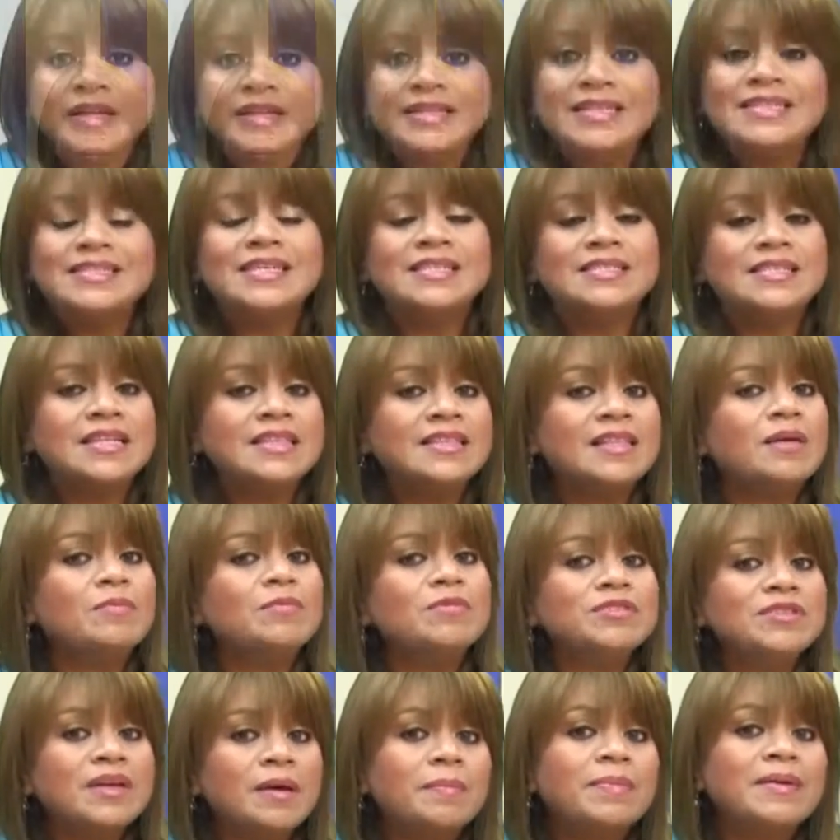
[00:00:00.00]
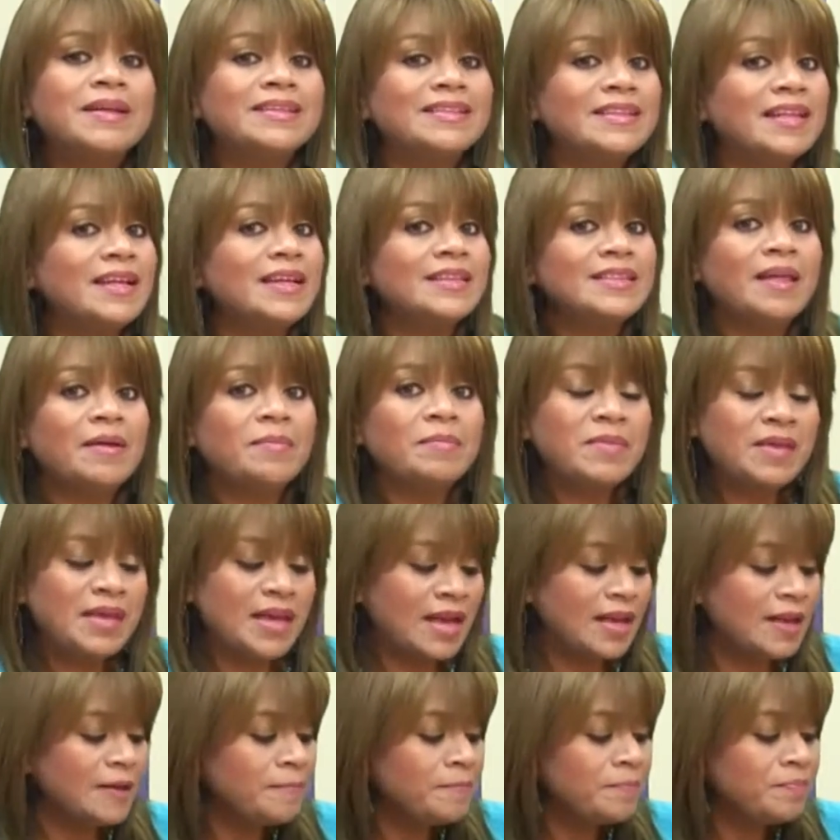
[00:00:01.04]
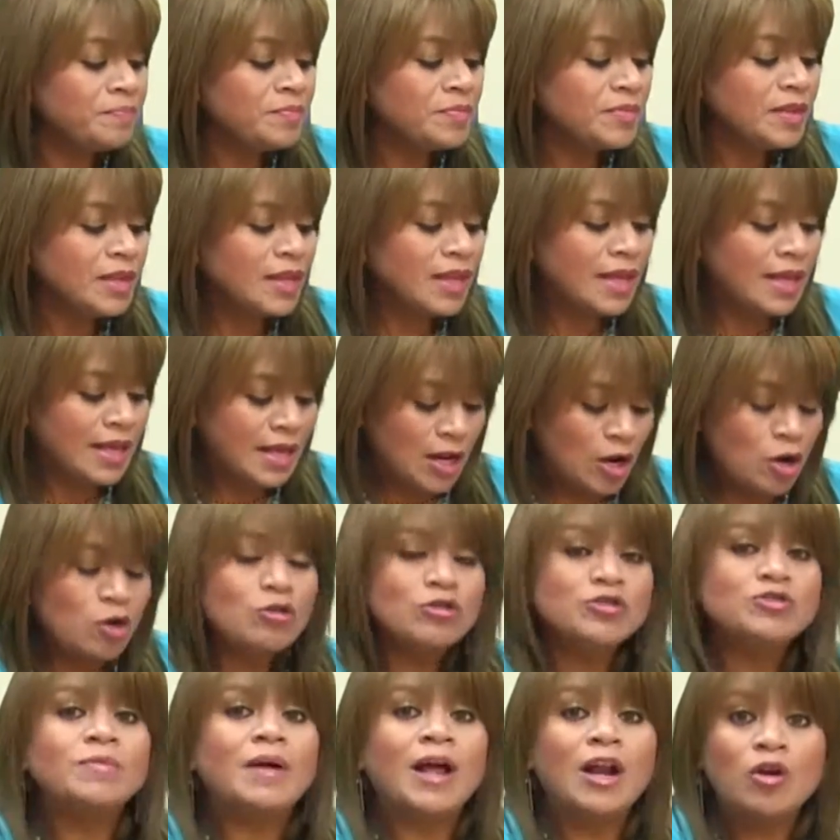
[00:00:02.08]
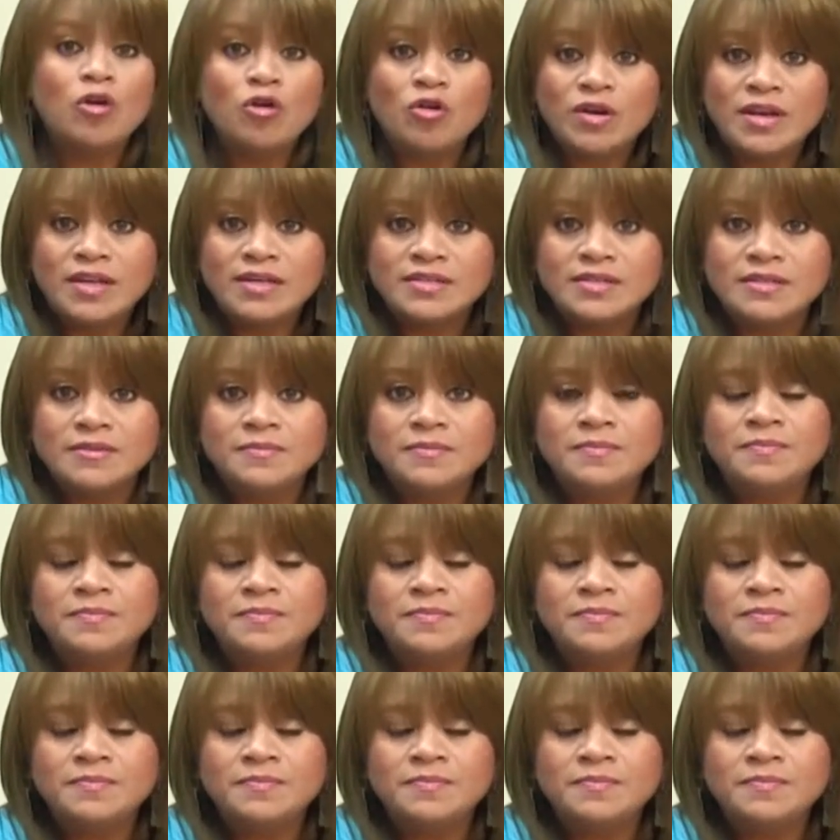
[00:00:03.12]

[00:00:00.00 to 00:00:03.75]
Necesitamos aprender también eh, los valores.